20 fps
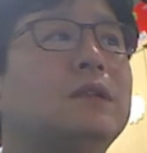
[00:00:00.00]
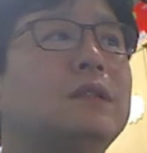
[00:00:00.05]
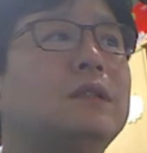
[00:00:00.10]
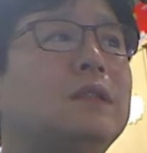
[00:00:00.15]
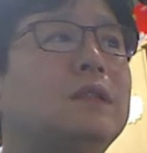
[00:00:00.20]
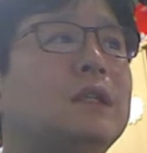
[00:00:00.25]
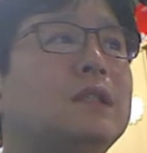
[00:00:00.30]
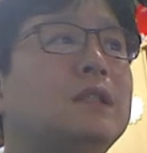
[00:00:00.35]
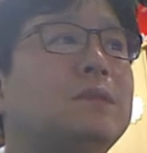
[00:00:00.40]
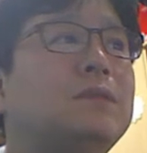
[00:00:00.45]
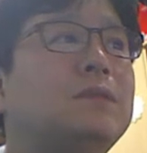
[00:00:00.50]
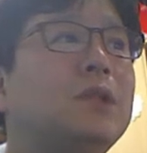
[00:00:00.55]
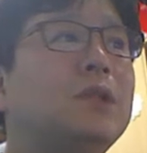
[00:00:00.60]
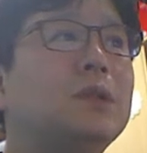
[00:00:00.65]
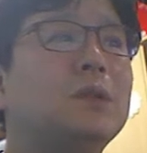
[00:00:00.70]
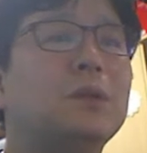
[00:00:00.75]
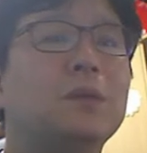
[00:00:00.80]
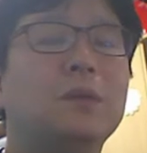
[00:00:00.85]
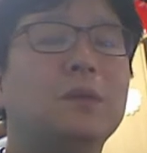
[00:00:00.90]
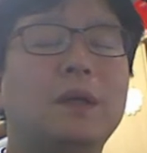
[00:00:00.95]
지난
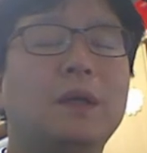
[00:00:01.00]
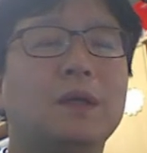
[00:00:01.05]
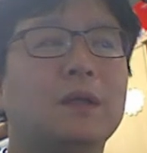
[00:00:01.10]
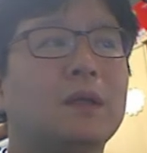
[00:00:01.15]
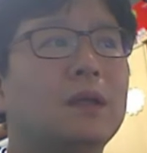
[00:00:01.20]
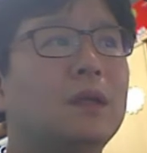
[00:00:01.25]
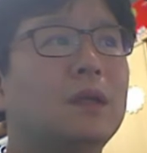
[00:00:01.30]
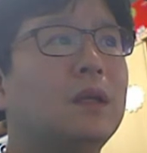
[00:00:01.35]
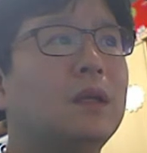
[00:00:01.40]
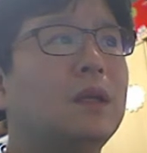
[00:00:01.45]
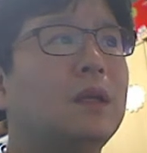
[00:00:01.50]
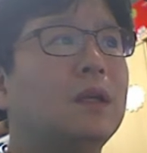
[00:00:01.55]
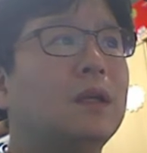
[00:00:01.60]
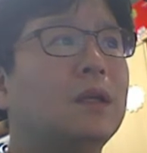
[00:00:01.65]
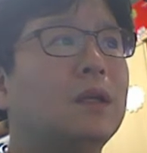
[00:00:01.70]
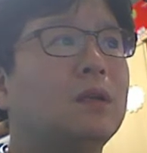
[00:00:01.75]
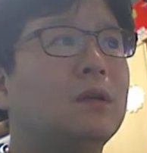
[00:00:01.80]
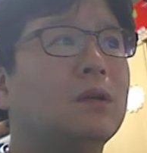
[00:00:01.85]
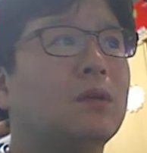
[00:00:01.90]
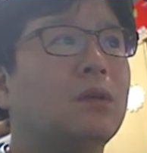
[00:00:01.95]
10년 동안
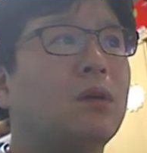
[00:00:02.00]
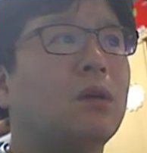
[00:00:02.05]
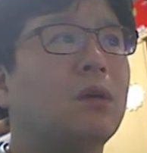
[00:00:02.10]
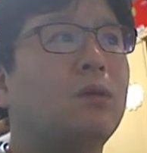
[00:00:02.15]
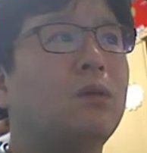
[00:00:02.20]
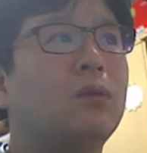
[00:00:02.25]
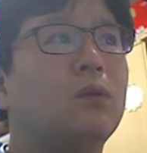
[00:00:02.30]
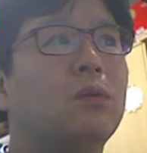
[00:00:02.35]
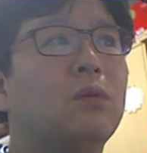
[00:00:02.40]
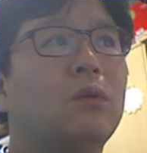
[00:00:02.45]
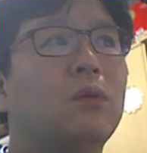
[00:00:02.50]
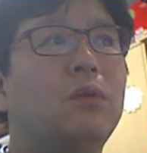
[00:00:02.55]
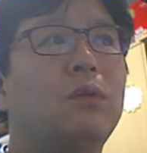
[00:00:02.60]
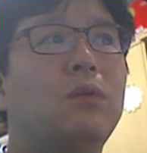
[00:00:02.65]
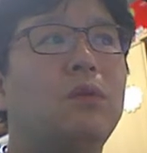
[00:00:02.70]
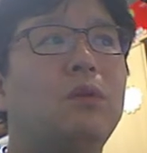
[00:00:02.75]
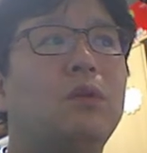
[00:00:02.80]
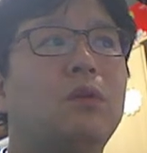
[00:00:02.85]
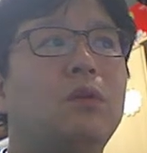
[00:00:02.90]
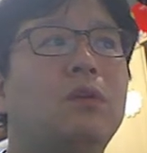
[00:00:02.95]
이런 거골,
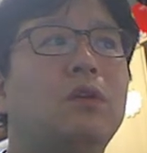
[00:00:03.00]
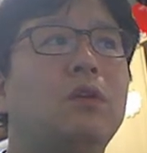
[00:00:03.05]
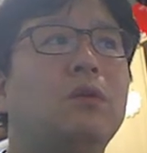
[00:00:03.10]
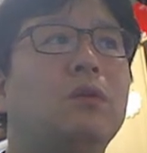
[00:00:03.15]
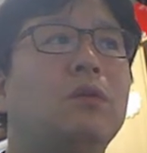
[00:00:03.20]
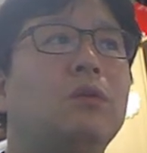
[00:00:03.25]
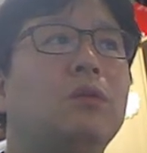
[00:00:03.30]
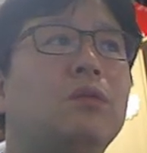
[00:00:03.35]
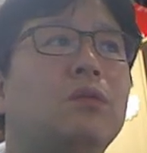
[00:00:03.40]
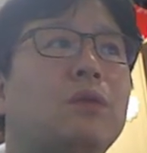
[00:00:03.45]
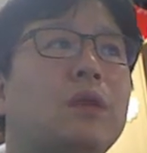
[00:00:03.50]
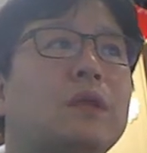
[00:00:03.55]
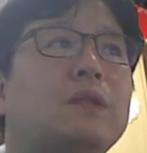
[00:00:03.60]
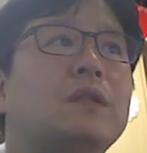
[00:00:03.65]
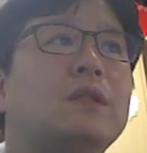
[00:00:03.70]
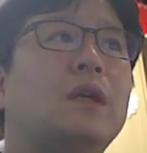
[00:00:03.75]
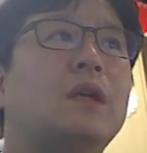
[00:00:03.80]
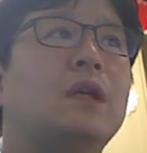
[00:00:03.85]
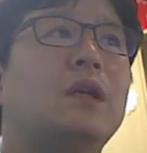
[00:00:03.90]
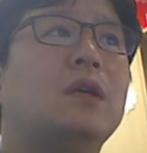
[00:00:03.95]
골, 연골,
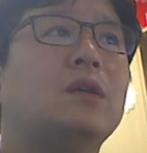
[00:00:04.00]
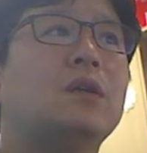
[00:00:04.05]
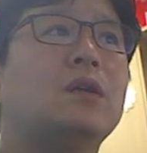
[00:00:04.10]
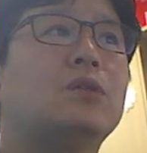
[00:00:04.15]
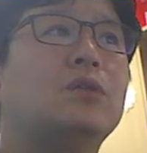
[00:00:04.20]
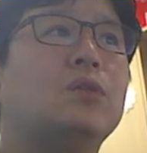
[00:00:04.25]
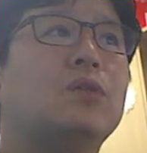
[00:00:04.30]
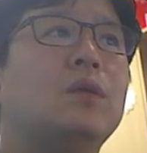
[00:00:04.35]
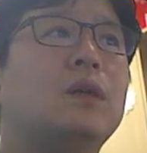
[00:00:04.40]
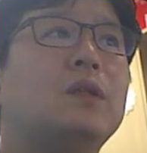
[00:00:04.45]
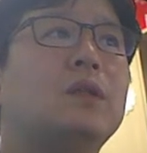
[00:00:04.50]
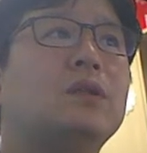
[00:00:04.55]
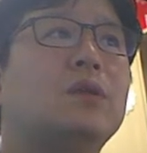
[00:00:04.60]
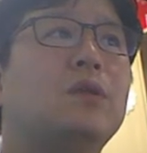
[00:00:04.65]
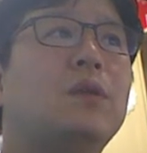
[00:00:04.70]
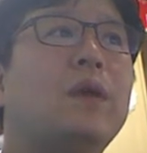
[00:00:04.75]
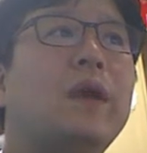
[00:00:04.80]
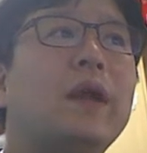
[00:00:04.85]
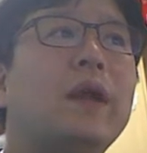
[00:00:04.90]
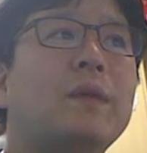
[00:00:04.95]
괴사,
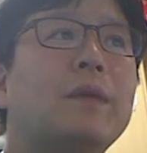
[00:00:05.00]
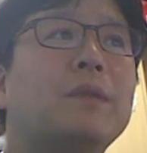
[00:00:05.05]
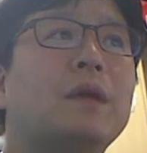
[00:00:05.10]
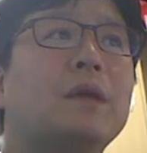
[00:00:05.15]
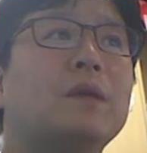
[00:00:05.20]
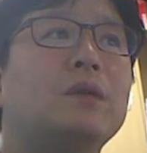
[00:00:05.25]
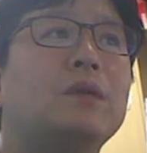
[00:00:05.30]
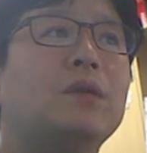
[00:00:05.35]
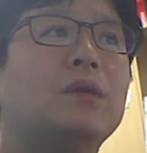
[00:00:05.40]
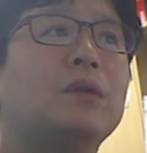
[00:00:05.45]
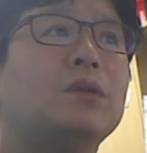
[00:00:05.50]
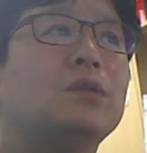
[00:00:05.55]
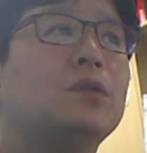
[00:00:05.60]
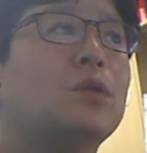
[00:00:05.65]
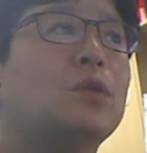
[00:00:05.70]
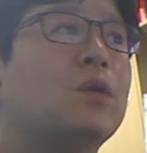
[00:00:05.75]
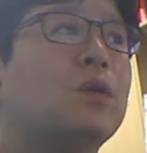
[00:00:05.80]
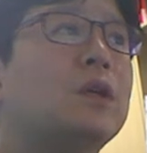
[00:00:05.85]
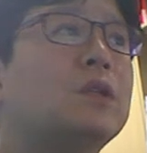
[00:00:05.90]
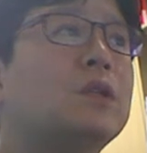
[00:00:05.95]
족관절, 활액망년,
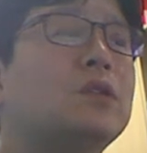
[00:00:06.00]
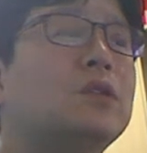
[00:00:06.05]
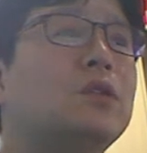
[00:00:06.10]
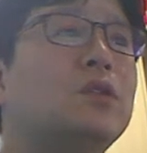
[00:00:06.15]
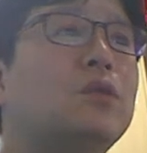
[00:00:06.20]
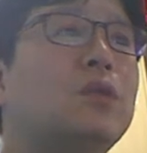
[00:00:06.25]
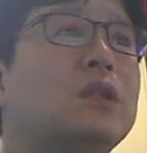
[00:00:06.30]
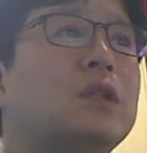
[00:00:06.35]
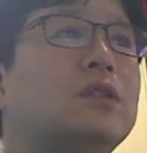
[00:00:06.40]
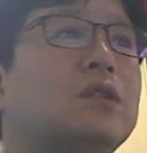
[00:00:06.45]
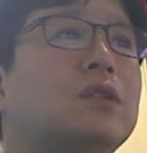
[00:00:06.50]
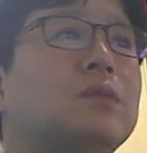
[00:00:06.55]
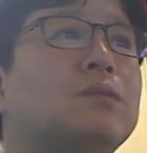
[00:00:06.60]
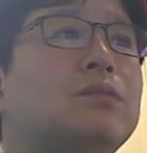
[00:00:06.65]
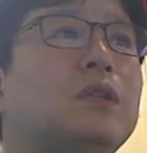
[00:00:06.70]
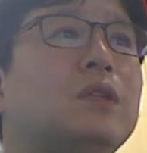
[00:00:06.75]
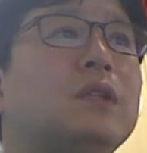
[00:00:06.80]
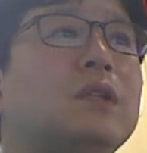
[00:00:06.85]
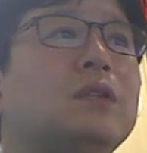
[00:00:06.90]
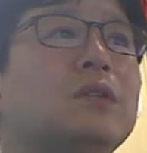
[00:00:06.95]
족관절, 외측
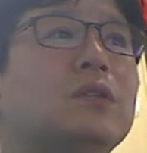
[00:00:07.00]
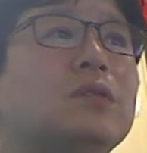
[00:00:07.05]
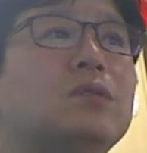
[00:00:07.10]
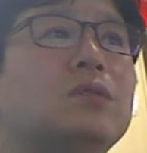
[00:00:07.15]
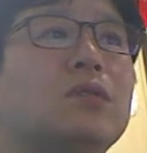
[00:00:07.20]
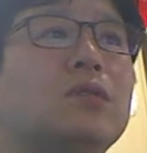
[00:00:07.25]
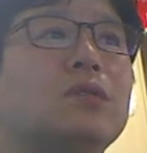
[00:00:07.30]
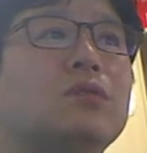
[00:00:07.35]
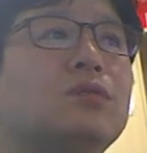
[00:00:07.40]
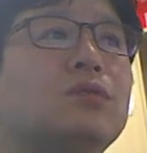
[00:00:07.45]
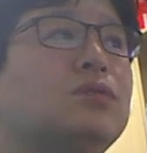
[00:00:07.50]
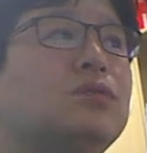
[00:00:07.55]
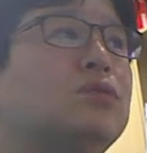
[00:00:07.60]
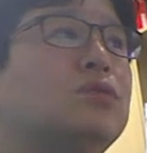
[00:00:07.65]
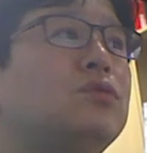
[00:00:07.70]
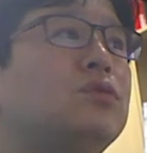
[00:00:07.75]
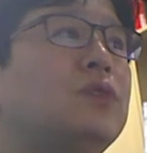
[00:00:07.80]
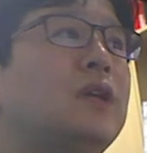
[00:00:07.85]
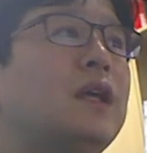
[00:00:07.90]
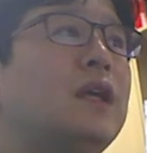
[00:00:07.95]
불안정성
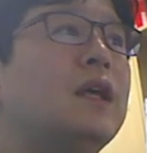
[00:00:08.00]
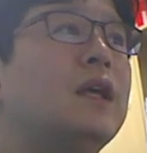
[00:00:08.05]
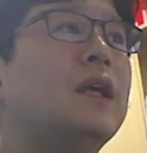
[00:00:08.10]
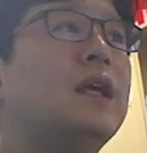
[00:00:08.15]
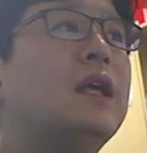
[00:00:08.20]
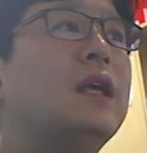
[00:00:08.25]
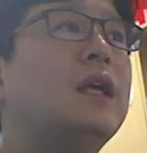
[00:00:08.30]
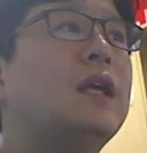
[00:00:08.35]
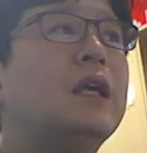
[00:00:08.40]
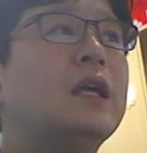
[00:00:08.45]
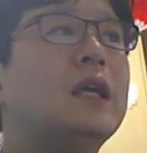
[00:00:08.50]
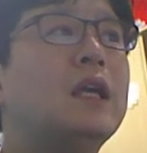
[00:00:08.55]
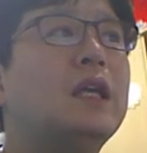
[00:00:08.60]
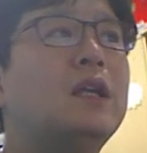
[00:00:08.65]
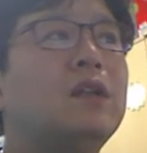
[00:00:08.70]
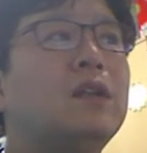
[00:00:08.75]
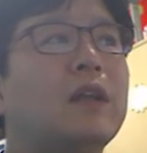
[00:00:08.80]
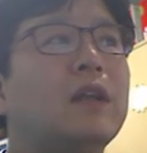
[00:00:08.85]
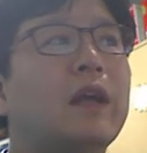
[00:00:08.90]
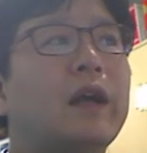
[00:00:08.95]
수술 후에
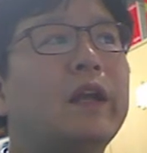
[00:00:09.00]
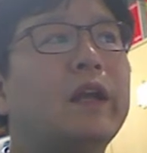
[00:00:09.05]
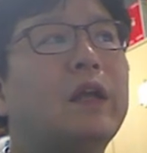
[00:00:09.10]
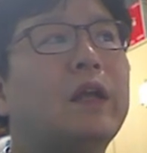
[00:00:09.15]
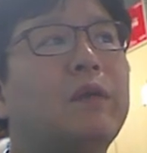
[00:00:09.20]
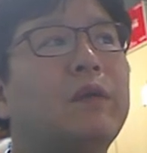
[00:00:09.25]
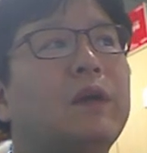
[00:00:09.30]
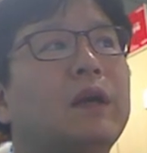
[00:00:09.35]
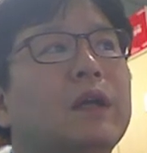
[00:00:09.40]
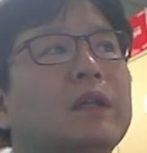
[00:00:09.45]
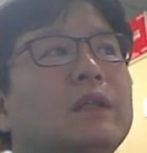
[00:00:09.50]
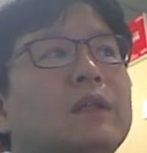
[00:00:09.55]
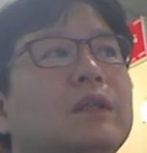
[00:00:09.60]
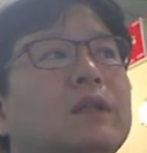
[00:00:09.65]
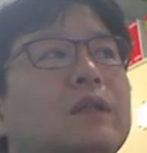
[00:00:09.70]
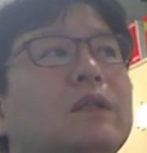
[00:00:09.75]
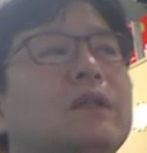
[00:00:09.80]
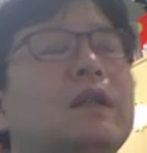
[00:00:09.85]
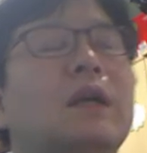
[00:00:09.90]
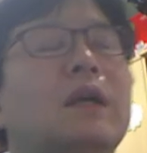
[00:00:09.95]
이런 아래와
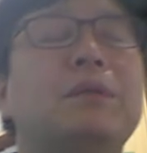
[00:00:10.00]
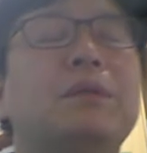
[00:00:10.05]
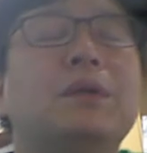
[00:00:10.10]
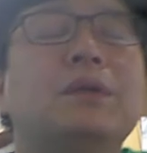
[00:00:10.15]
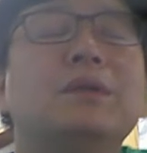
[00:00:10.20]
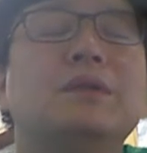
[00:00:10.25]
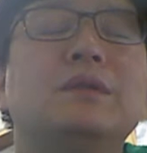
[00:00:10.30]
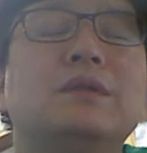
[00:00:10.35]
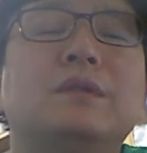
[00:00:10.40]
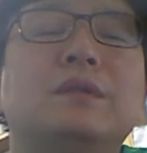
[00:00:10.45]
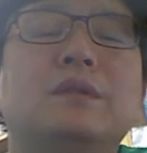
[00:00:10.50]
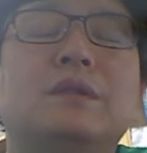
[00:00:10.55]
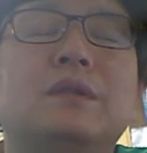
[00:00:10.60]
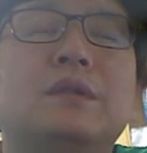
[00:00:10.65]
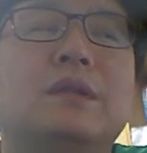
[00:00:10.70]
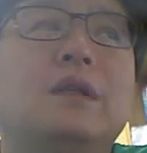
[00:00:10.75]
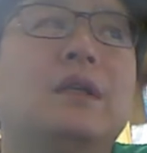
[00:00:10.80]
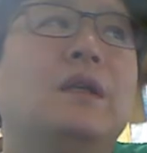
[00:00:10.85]
같은 합병증은